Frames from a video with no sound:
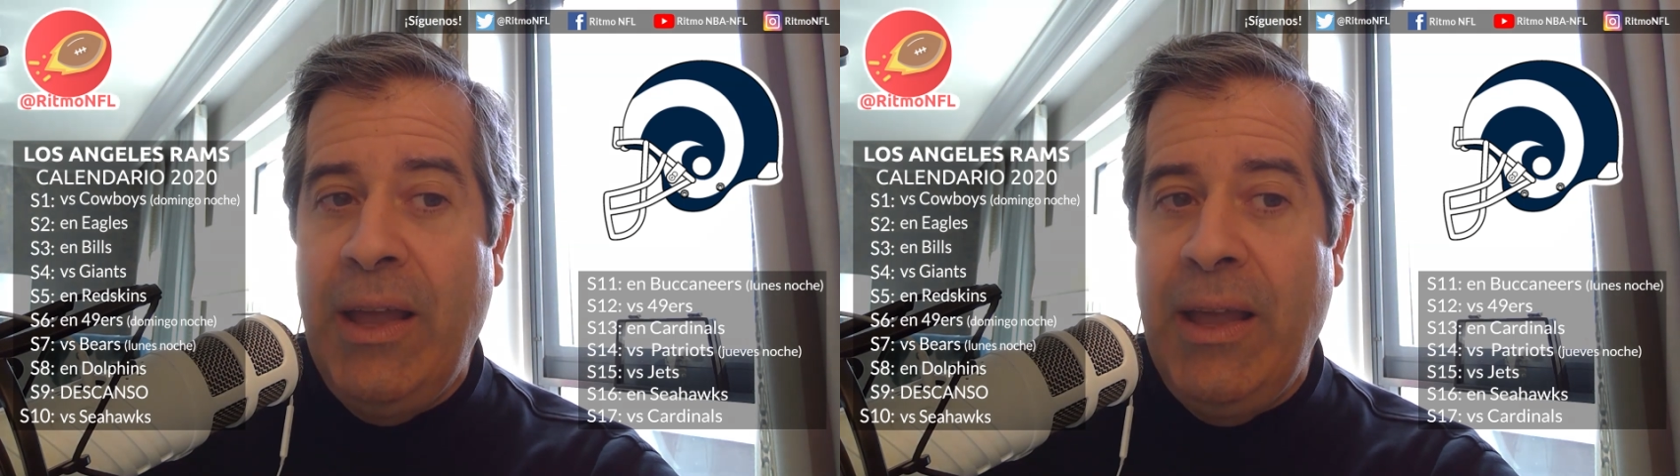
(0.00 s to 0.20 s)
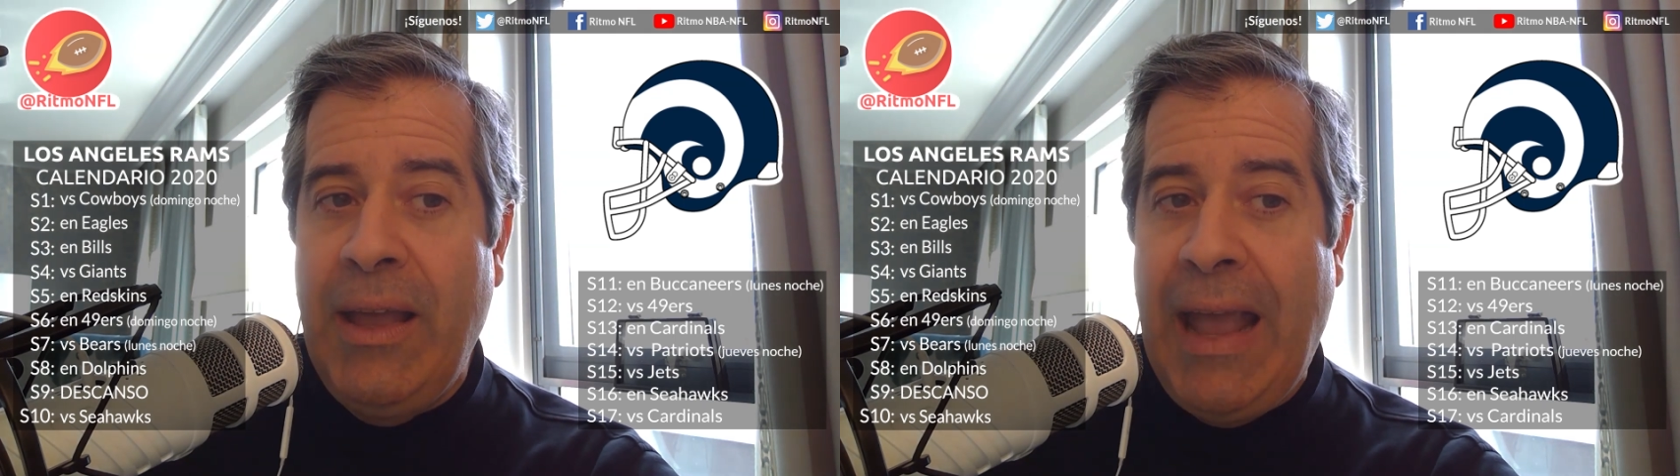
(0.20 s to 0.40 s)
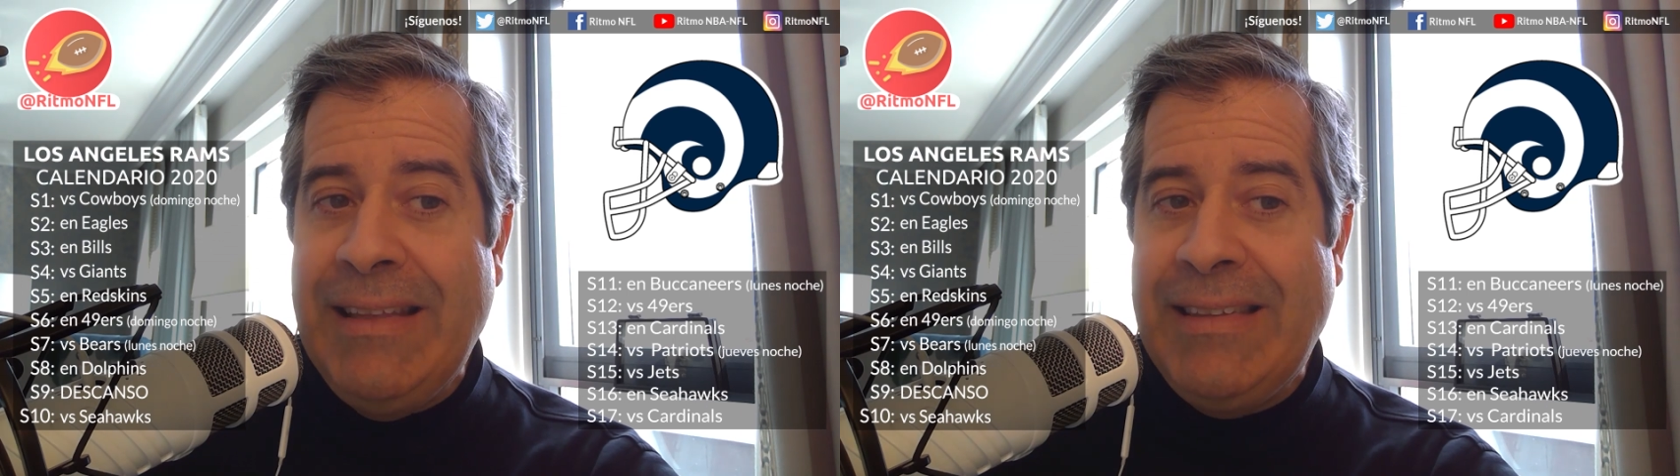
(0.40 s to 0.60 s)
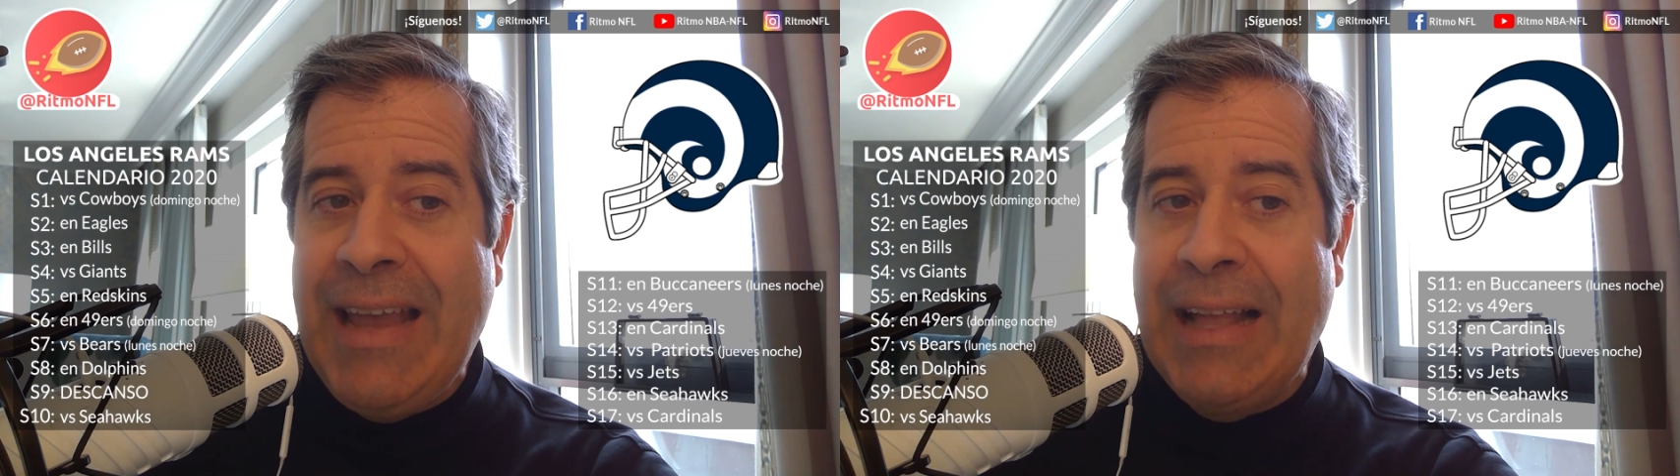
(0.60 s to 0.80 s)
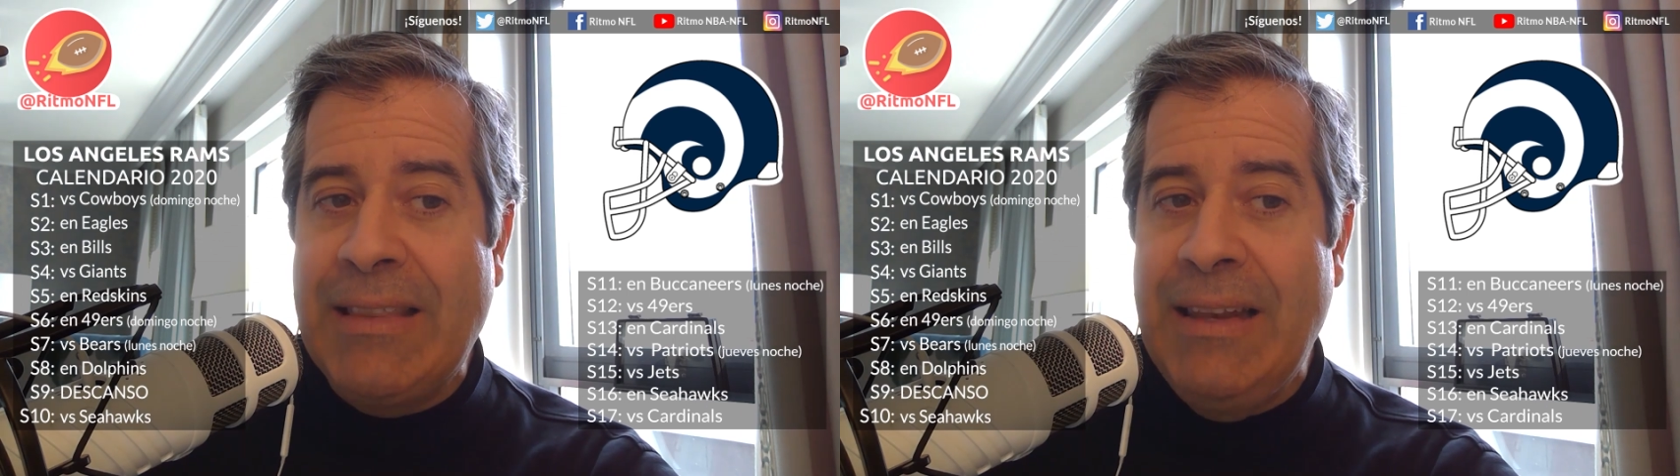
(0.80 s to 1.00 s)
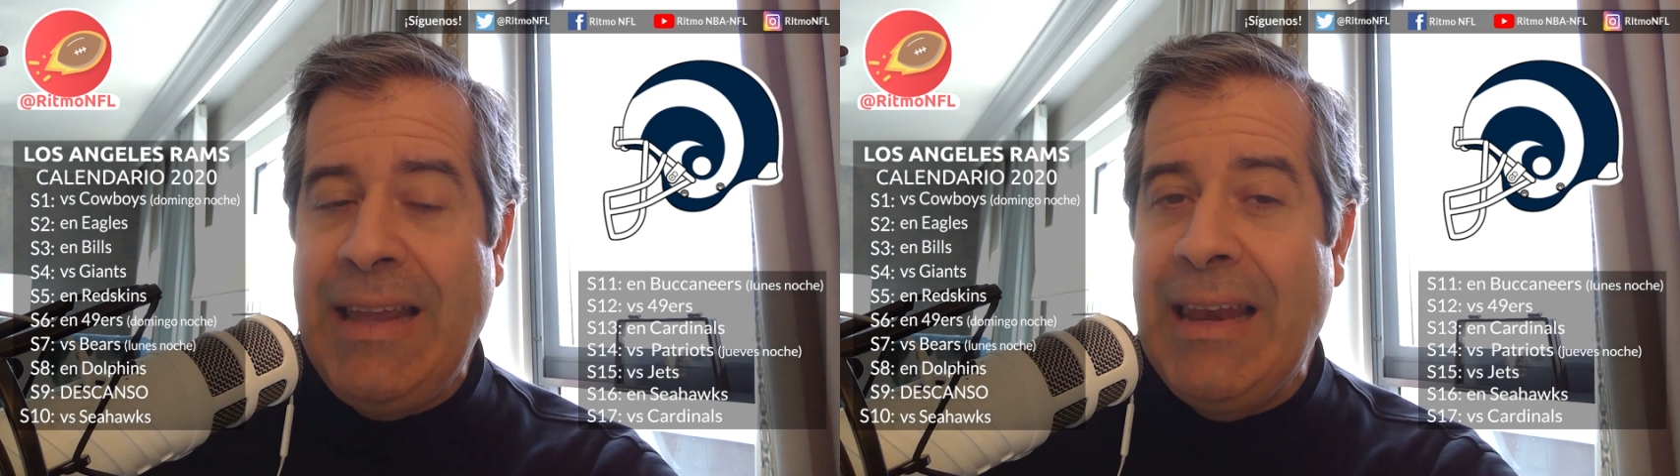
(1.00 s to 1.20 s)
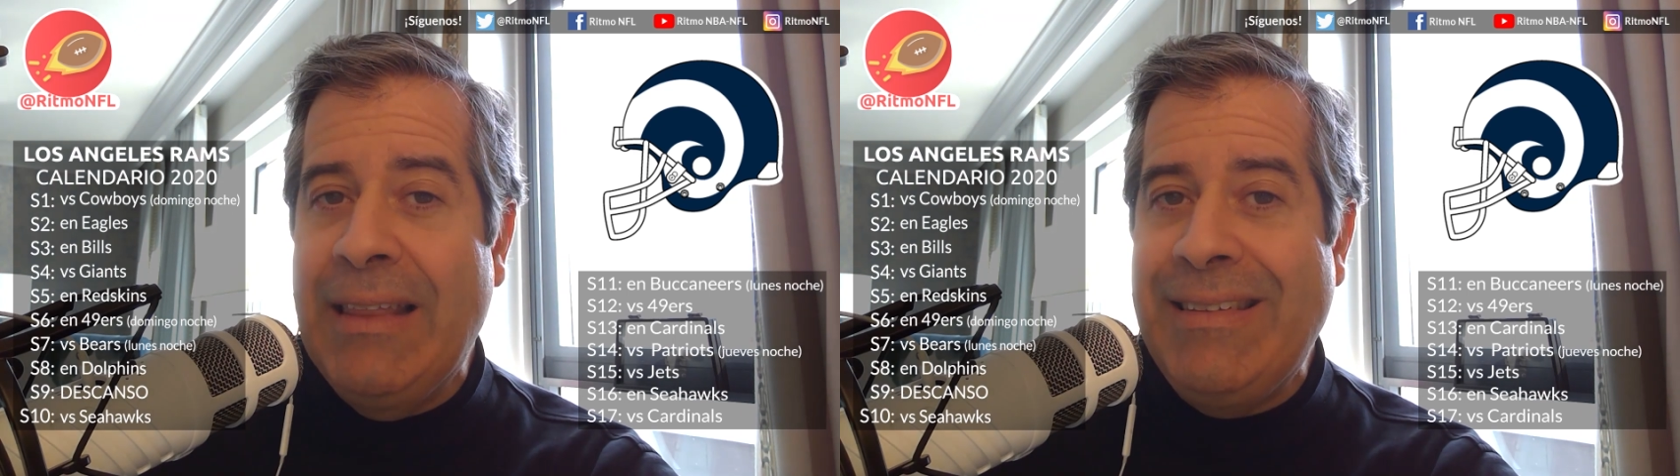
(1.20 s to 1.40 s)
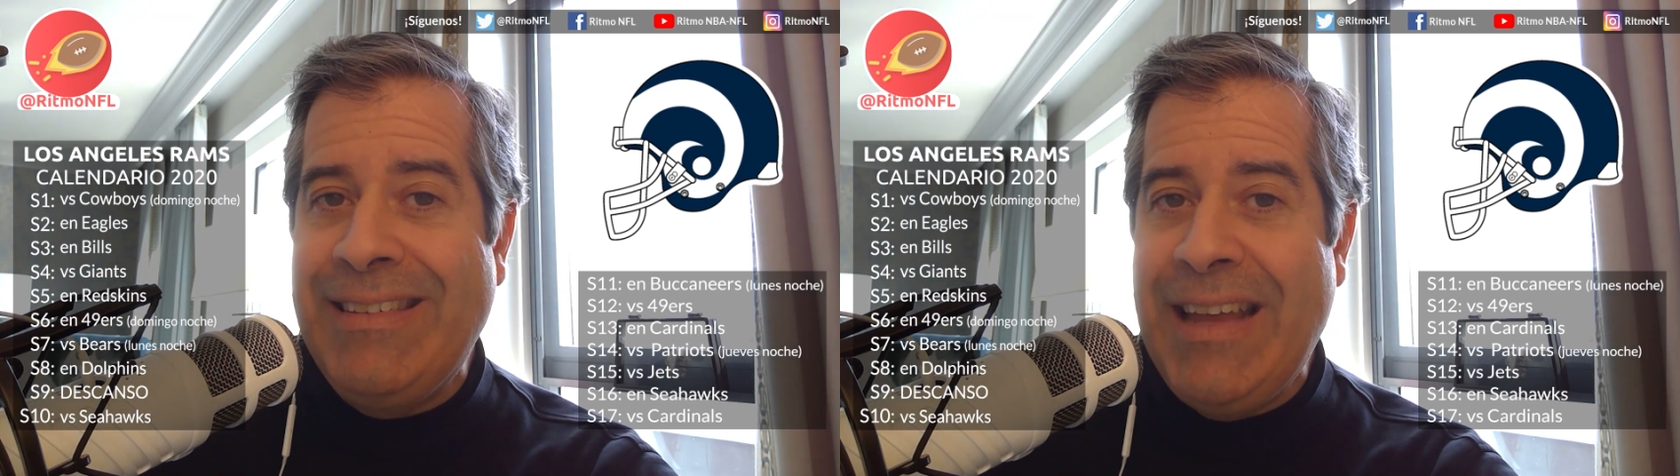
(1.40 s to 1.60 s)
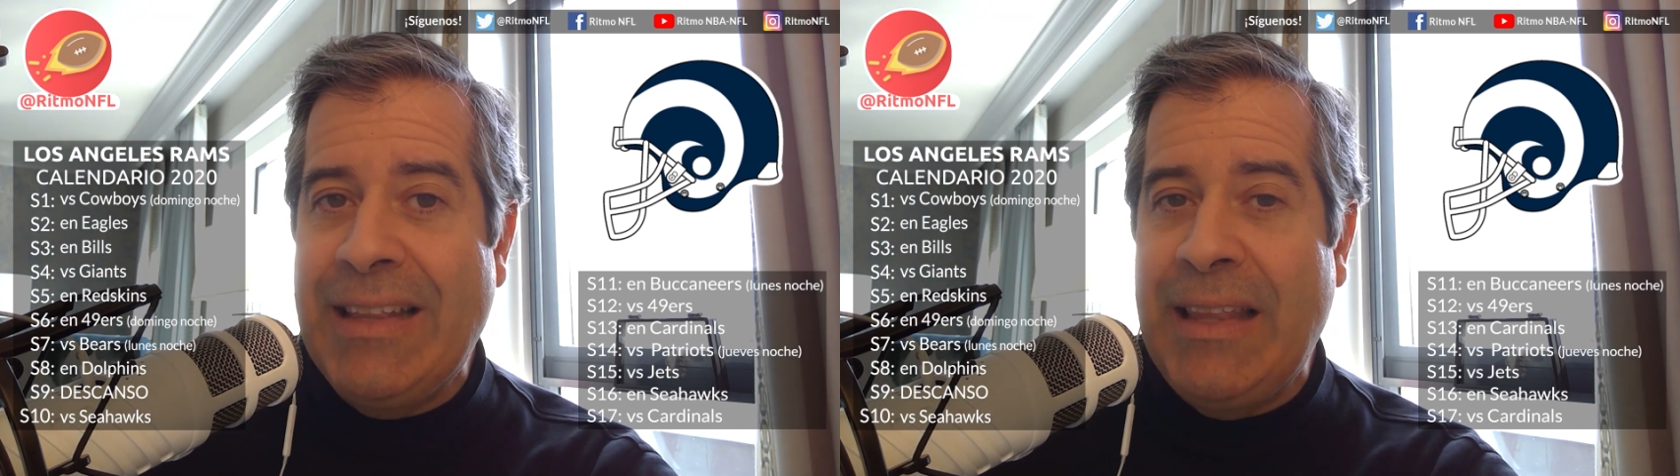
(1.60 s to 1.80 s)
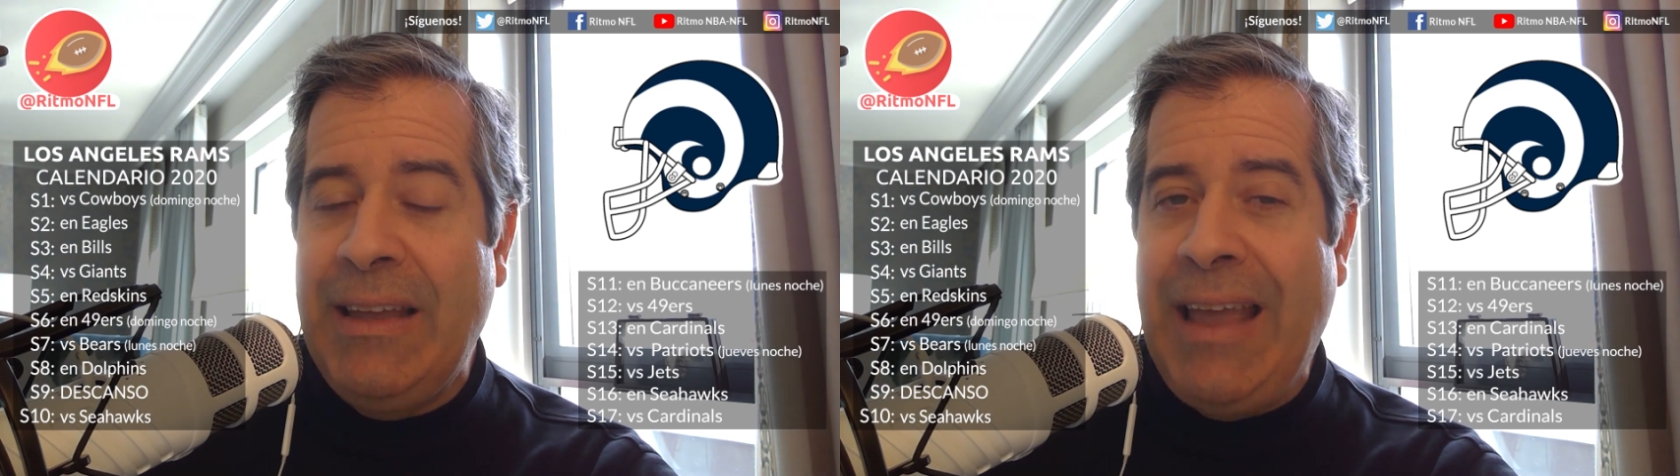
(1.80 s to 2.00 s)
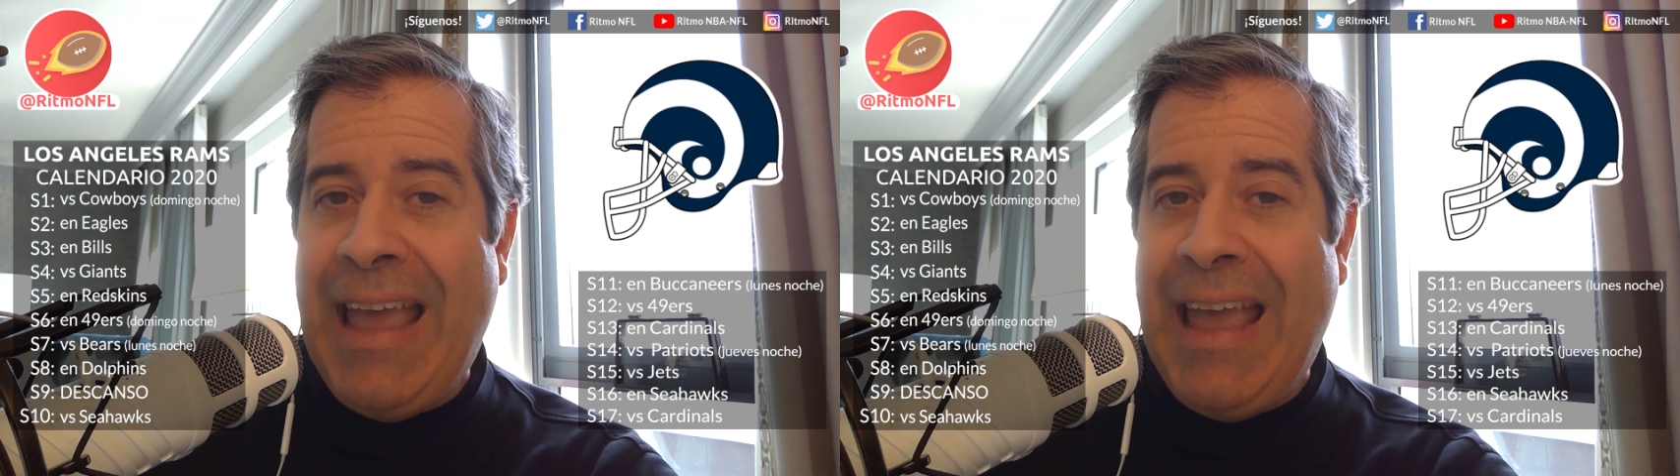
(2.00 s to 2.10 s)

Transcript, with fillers: eh, en Seattle y en la 17